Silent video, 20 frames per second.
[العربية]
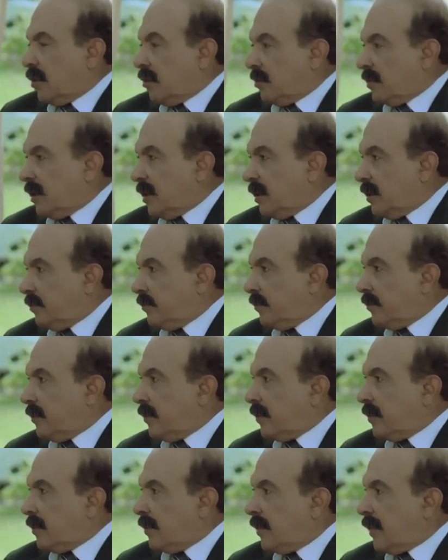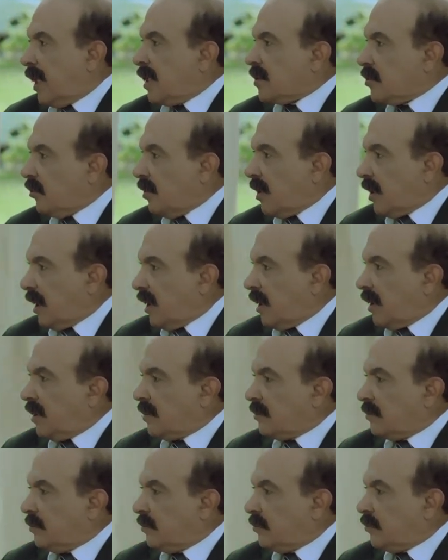يا لبنى عايز اقول لك
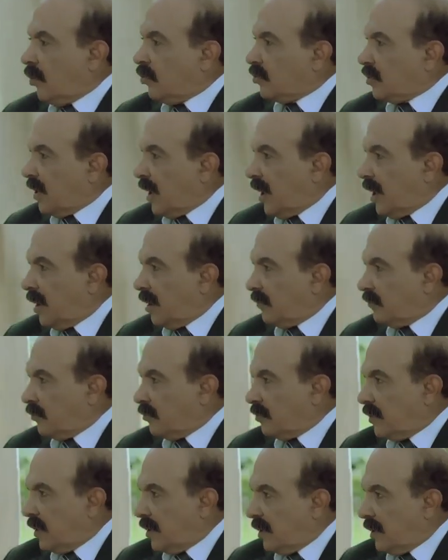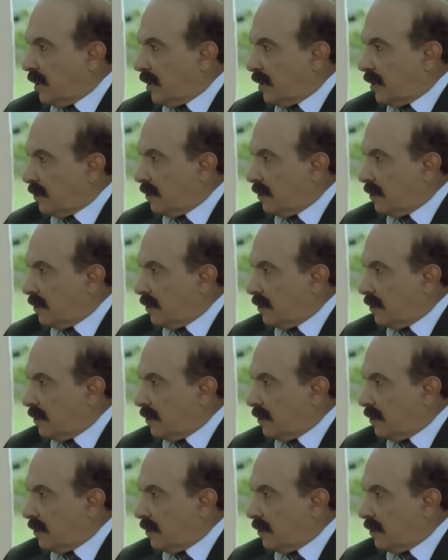حاجه تحطيها حلقه في ودانك